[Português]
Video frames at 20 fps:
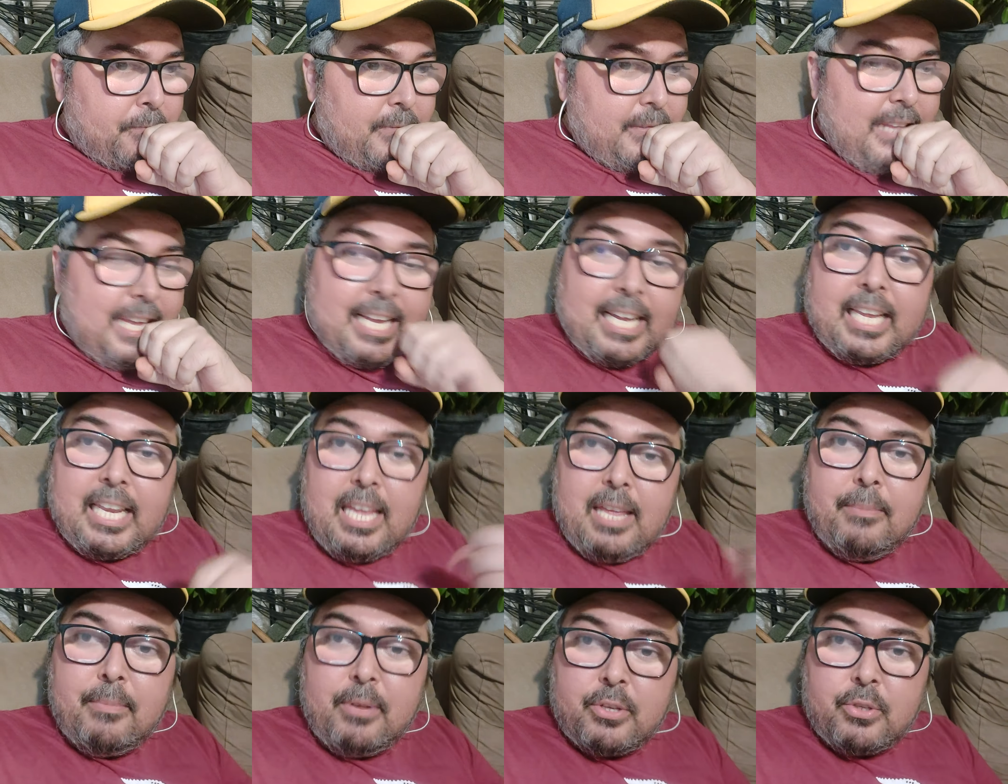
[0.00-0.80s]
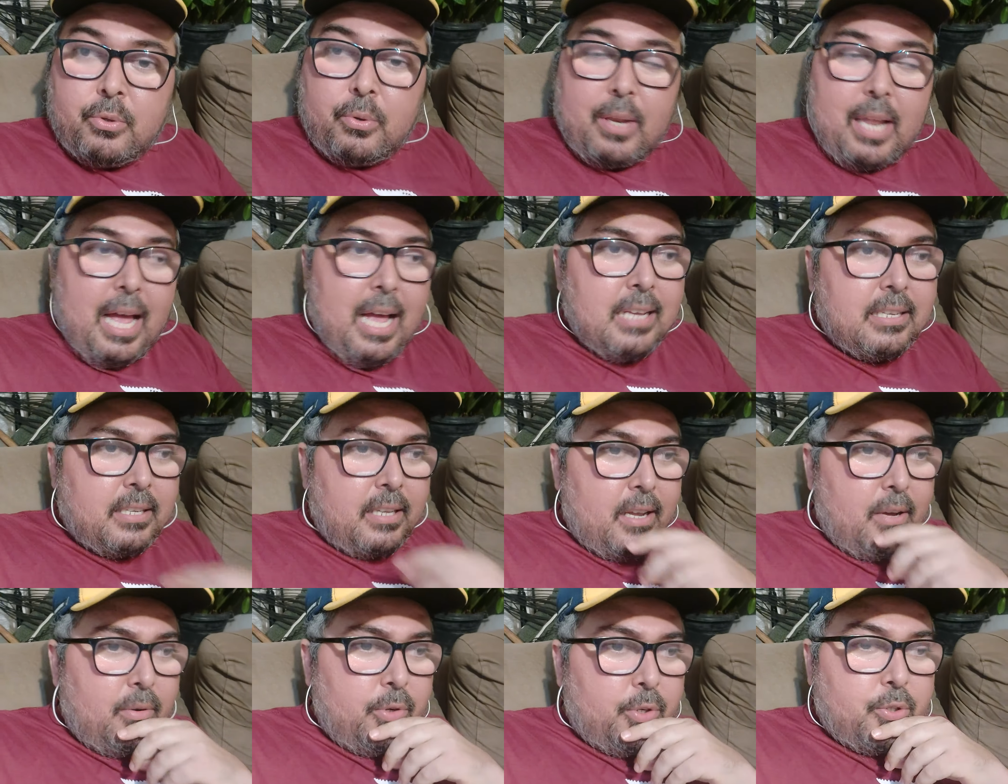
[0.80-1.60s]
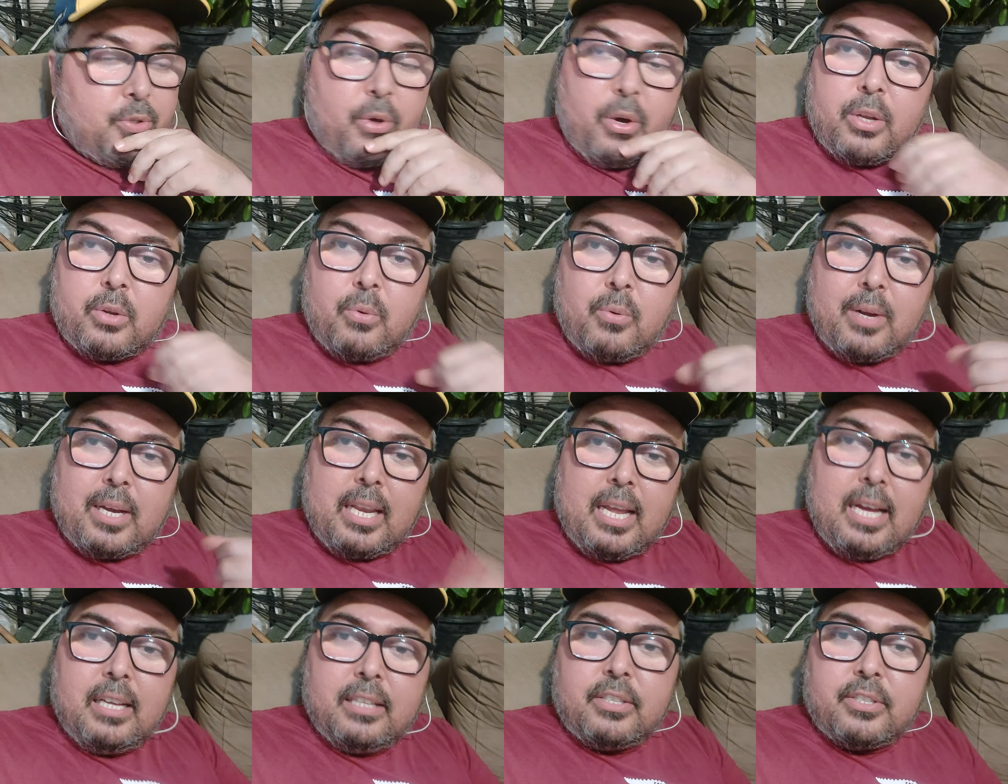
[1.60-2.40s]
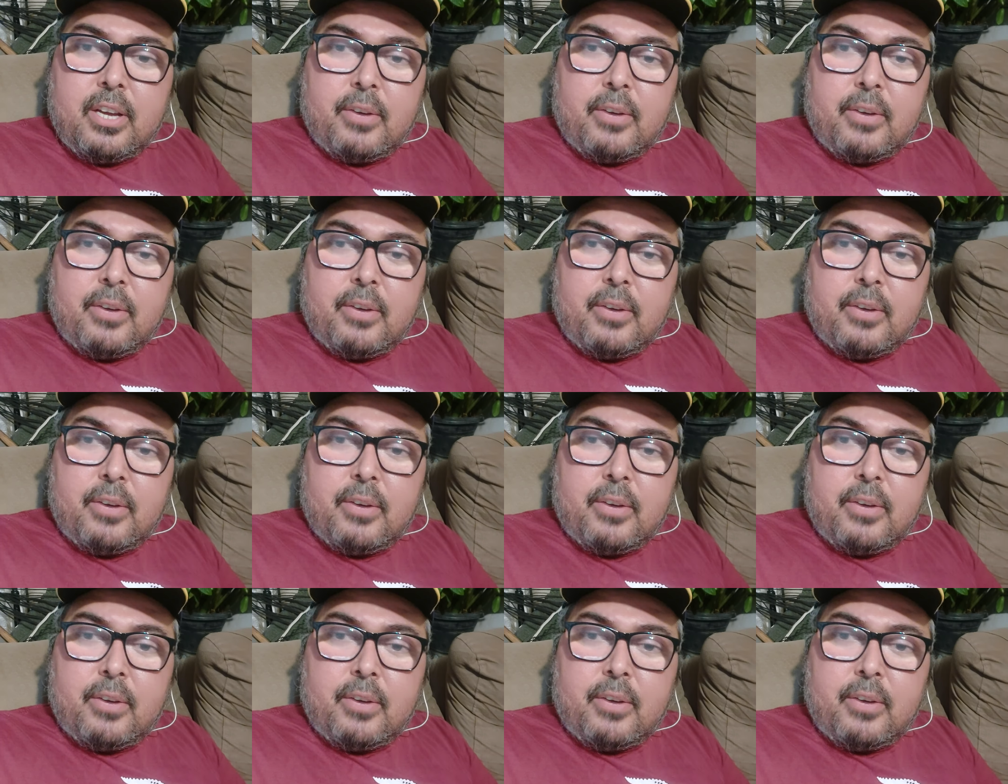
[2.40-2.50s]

de crimes do Lázaro é um histórico grande,